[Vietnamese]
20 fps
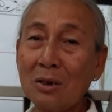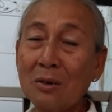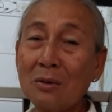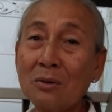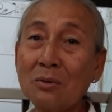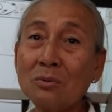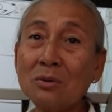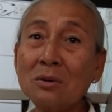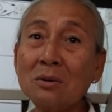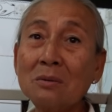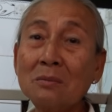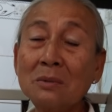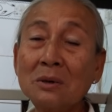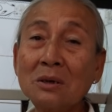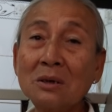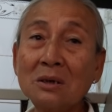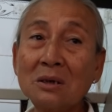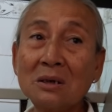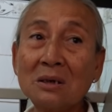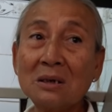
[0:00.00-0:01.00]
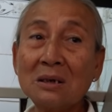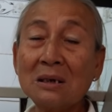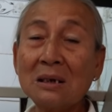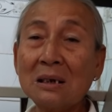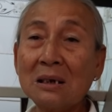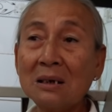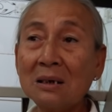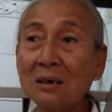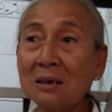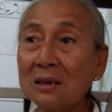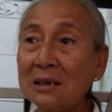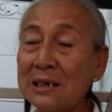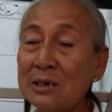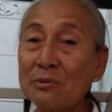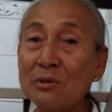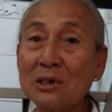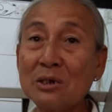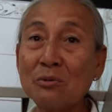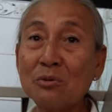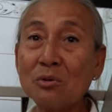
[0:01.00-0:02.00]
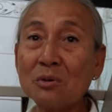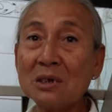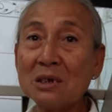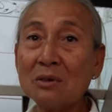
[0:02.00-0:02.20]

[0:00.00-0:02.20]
Dạ. rồi cũng như mọi người ra, chiều chiều chút